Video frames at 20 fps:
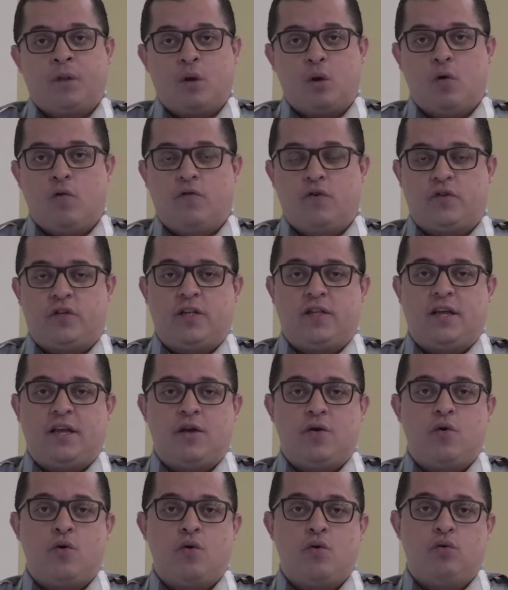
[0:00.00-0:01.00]
Ou você
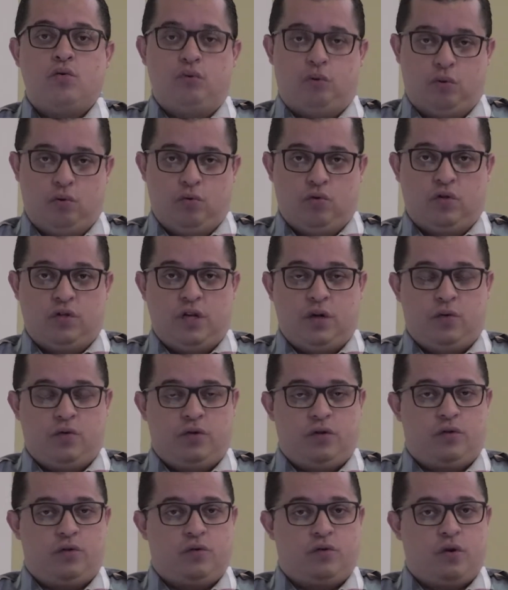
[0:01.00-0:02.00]
tem outros
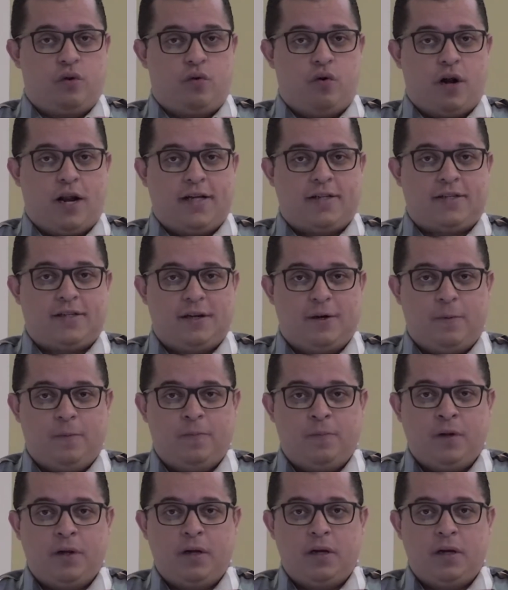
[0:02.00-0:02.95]
deuses no seu coração